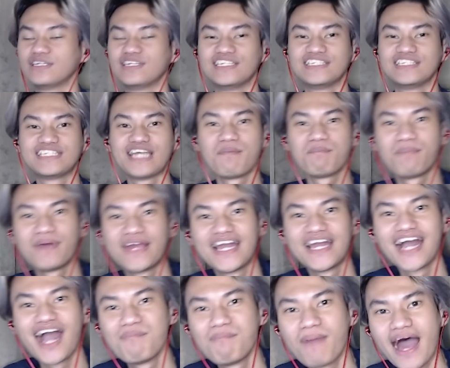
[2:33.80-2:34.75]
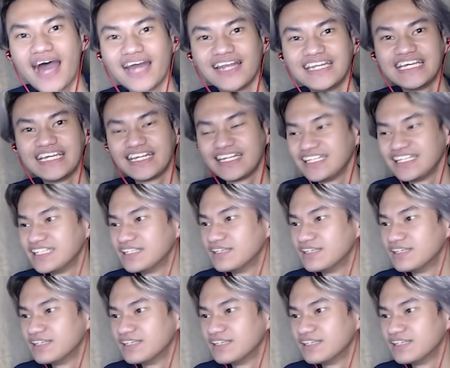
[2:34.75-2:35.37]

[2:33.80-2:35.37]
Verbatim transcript: Siapa yang gak panik?